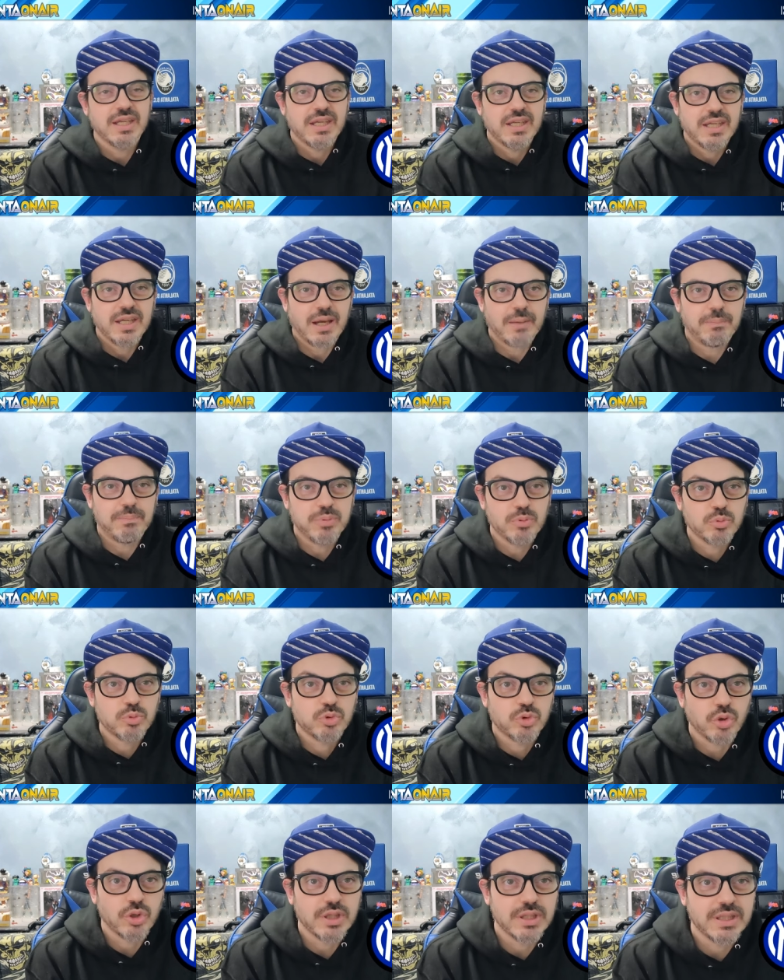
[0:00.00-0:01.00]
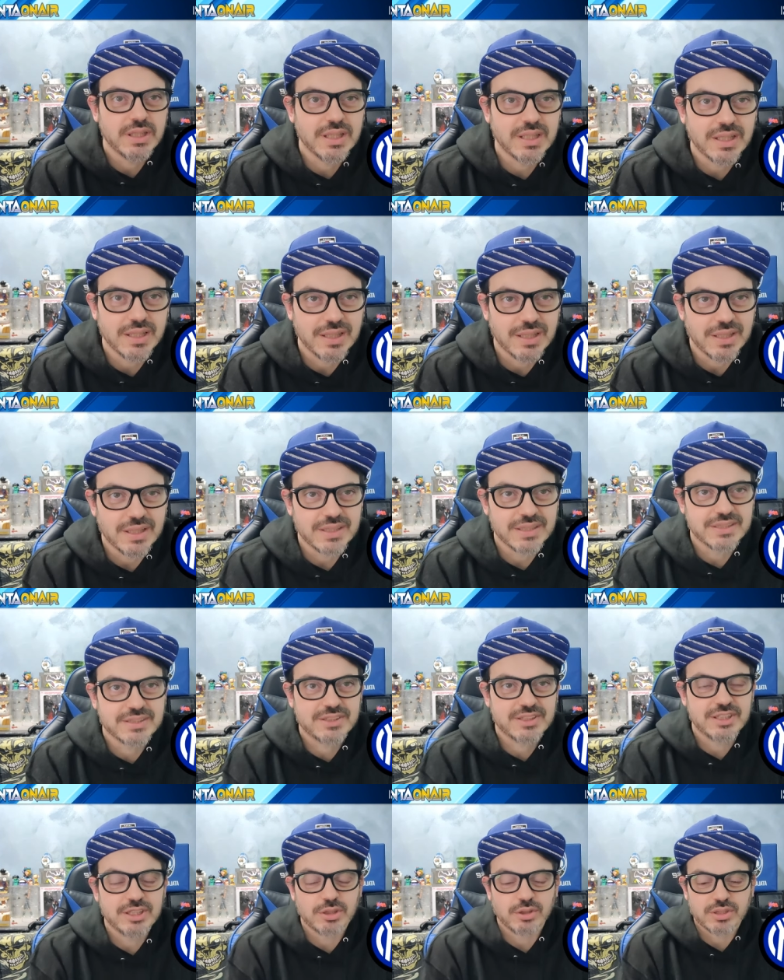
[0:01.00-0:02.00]
appunto il, il
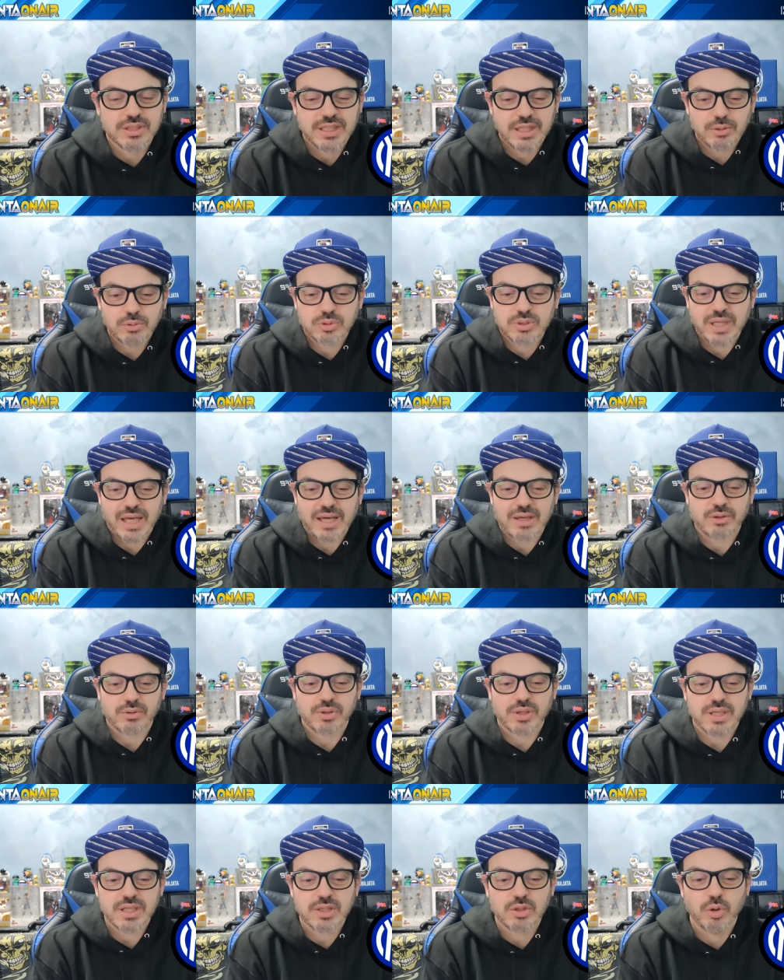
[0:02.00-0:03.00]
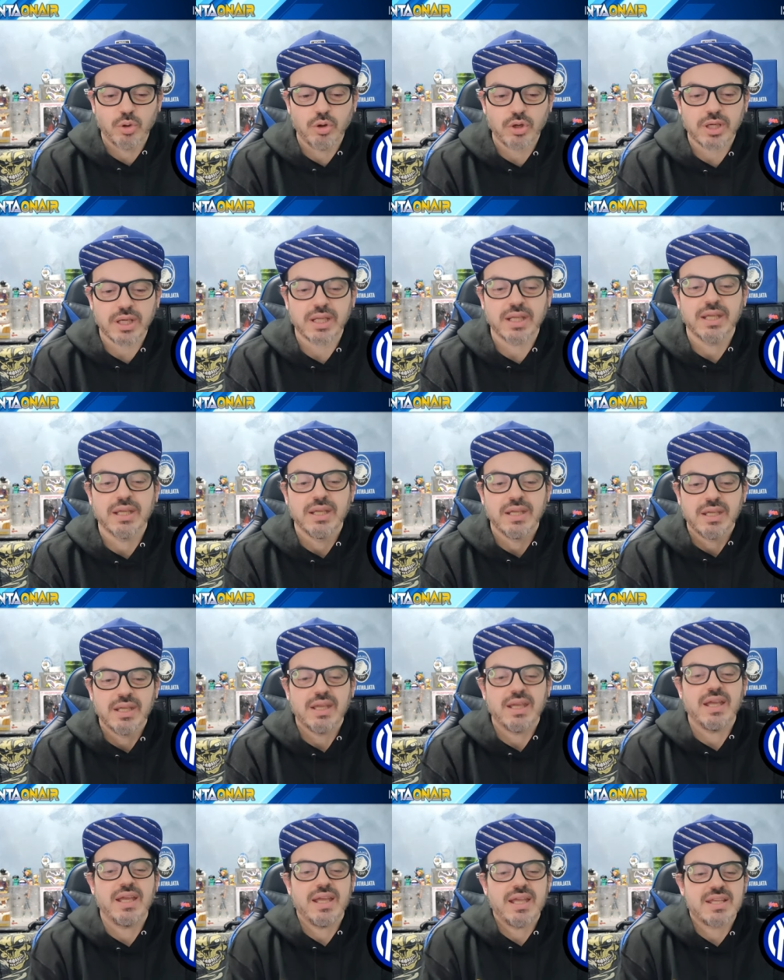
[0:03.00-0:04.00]
tiro di Lautaro, il rigore,
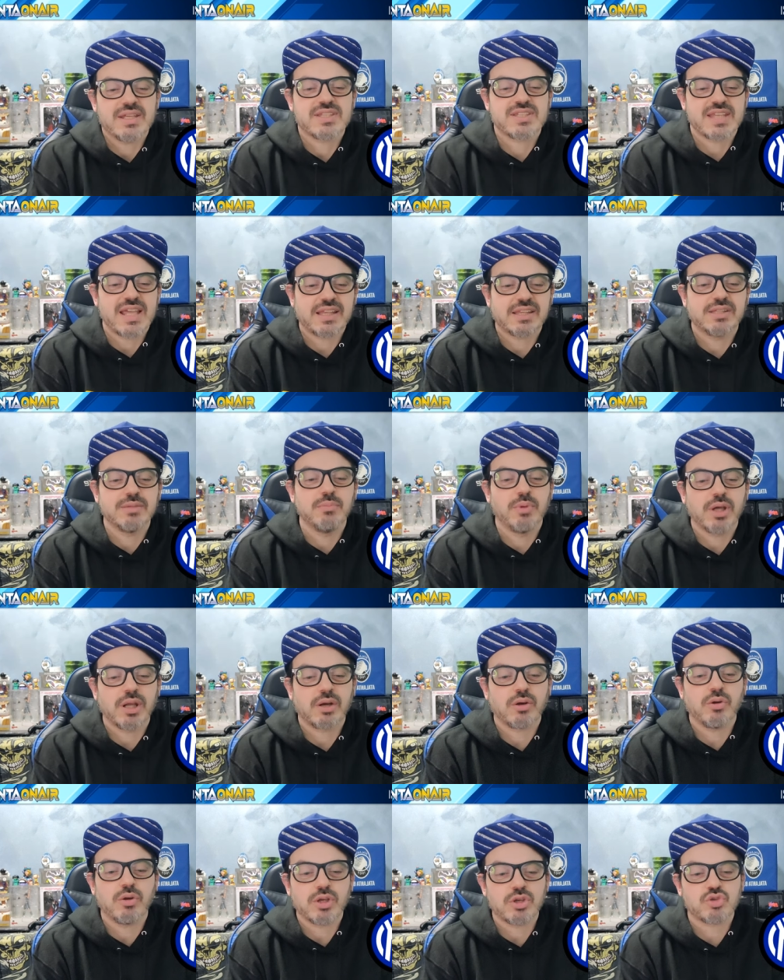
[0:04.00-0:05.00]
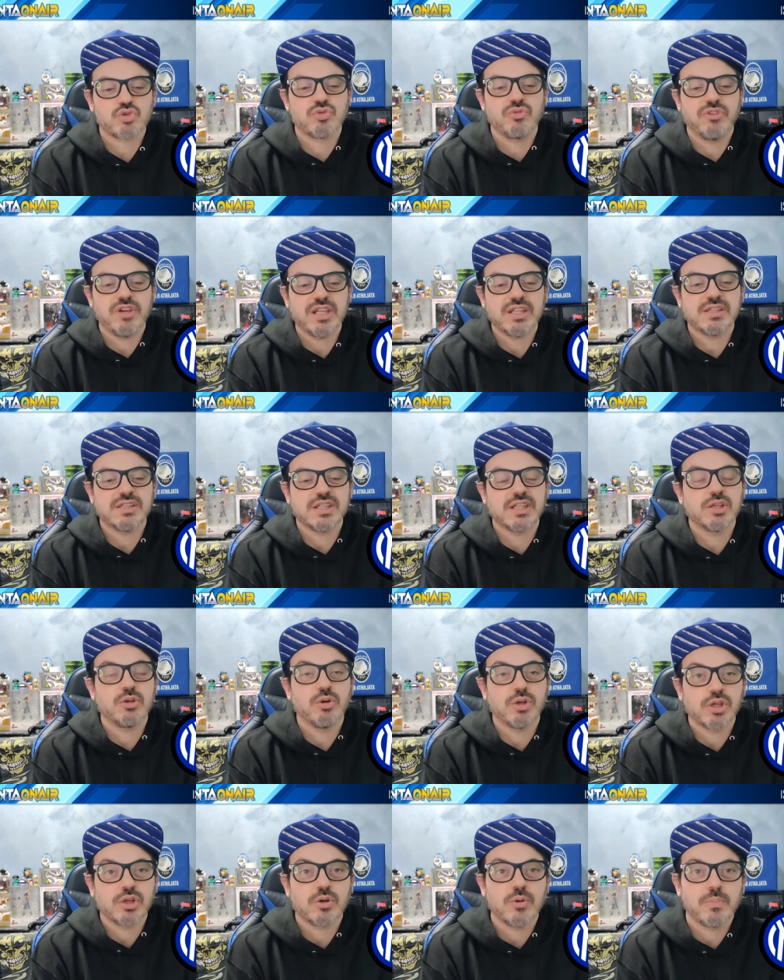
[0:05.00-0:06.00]
eh, settimo errore su 20
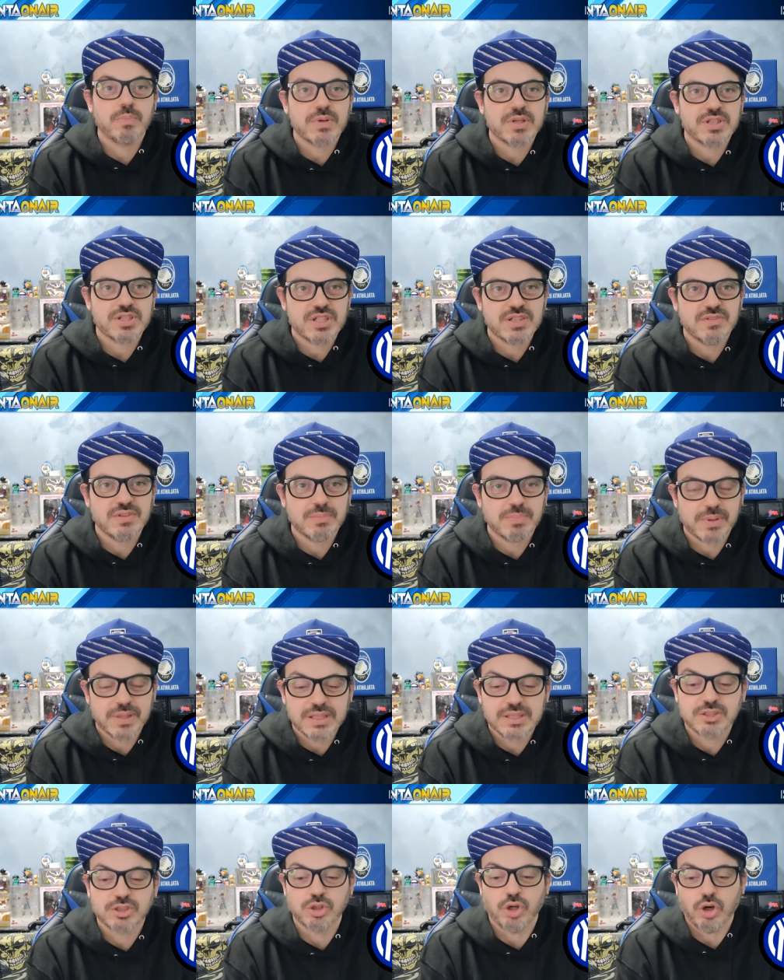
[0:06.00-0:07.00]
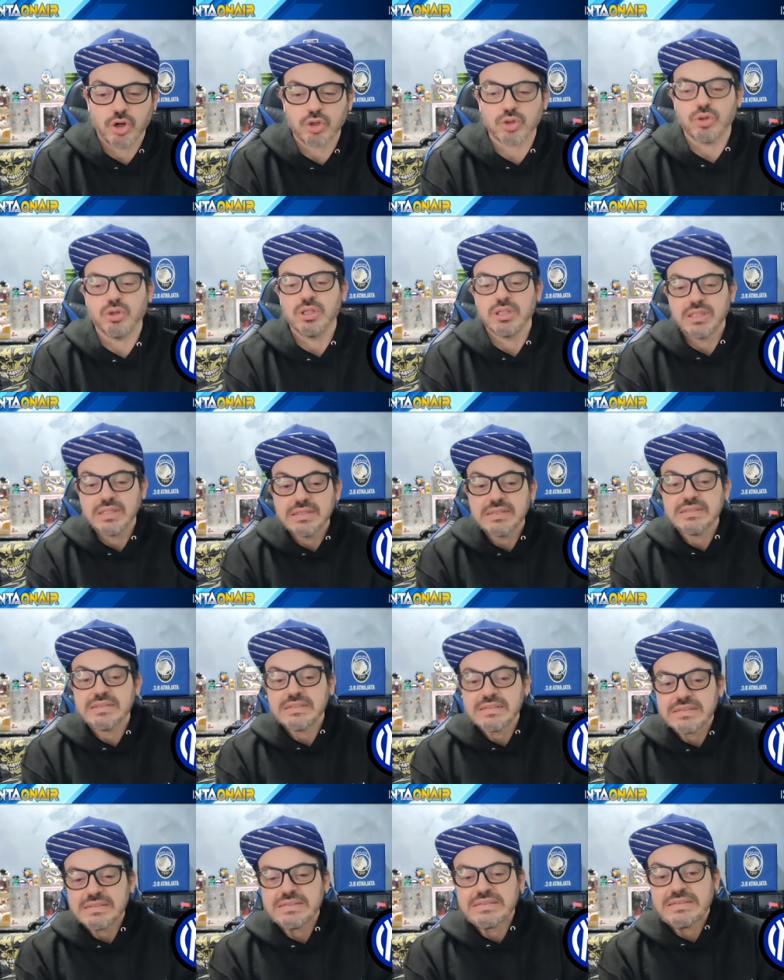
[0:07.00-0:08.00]
rigori complessivi per il Toro.
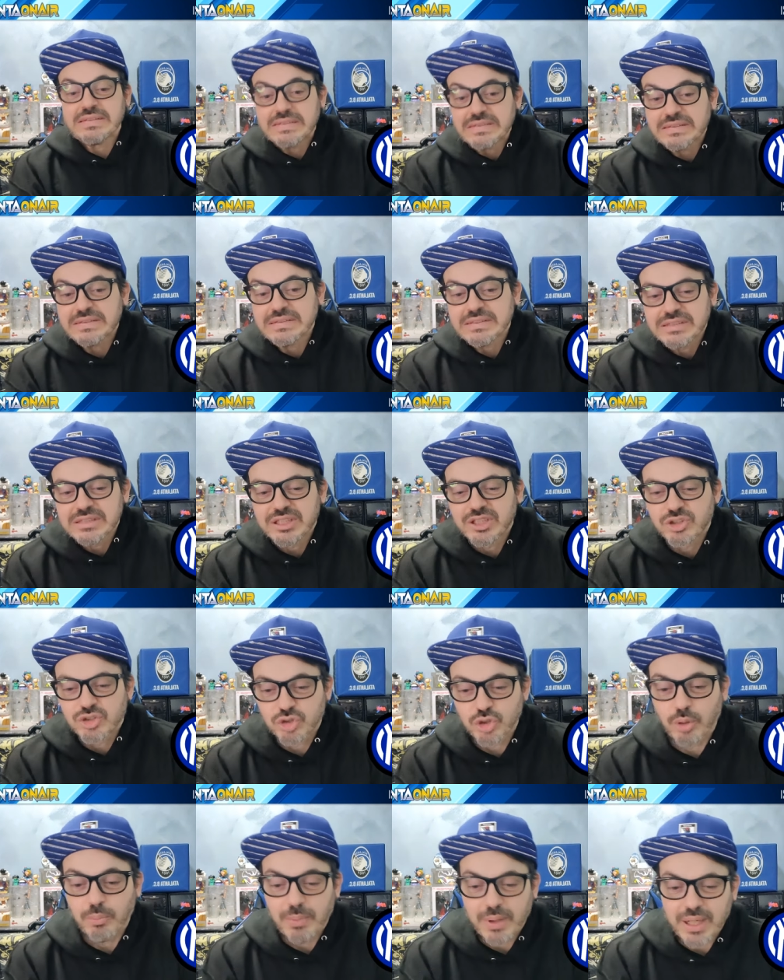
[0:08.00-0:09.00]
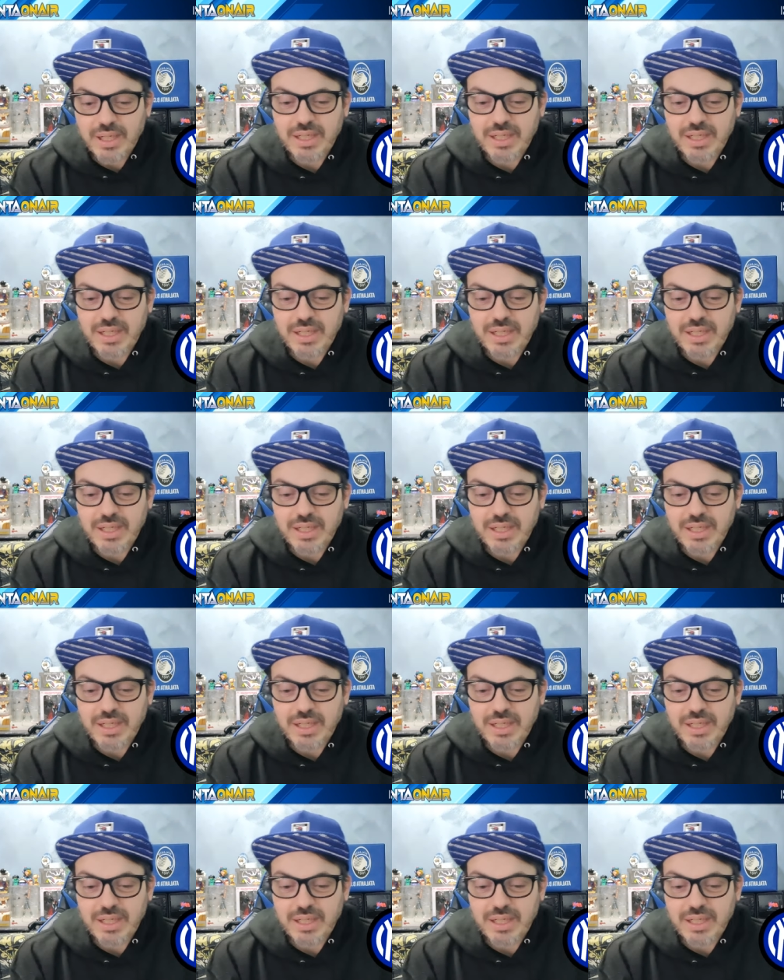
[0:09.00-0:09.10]
Insomma,